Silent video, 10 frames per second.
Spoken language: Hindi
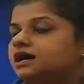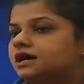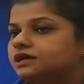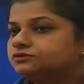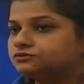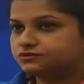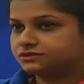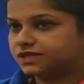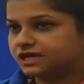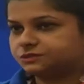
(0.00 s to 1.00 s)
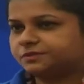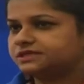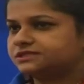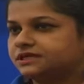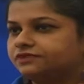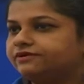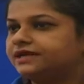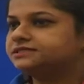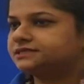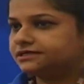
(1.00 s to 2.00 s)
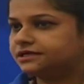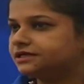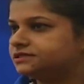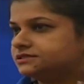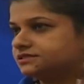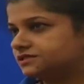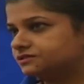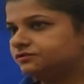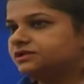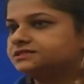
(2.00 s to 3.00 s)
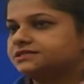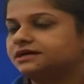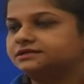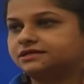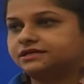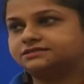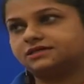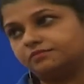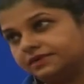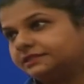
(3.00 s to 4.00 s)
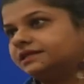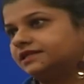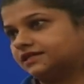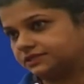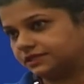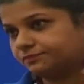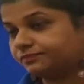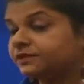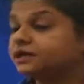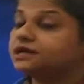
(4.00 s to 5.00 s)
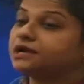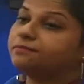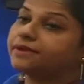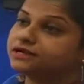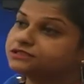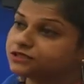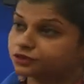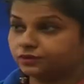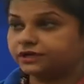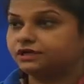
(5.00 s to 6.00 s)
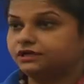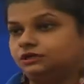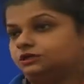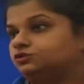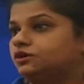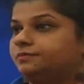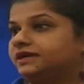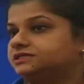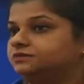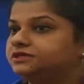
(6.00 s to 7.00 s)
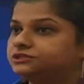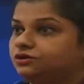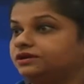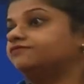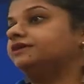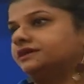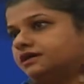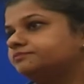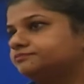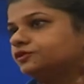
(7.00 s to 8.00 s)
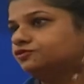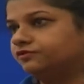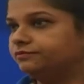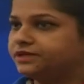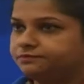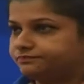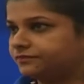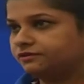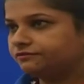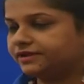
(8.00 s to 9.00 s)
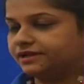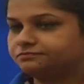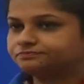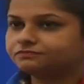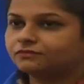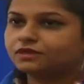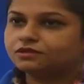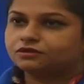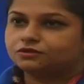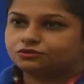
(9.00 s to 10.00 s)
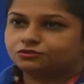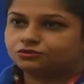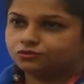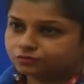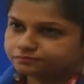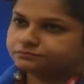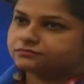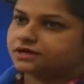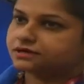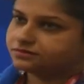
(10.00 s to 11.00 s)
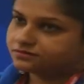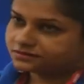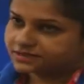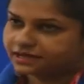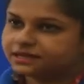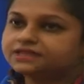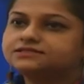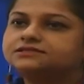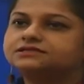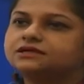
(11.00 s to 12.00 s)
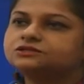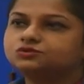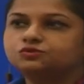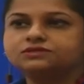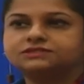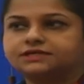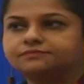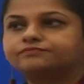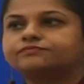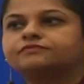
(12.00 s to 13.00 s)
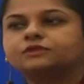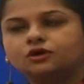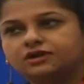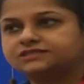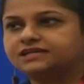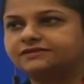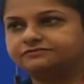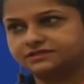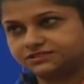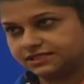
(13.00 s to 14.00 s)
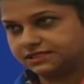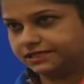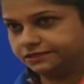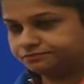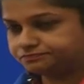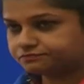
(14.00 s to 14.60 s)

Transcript: हर उस आसपास के वेल सेटल्ड या सक्सेसफुल इंसान का एग्जाम्पल देने लगते हैं कि अगर आप मेहनत करोगे तो आप ऐसे बन जाओगे वरना यू विल बी फेल तो सारा ये सिलसिला स्कूल से कॉलेज लाइफ तक चलता है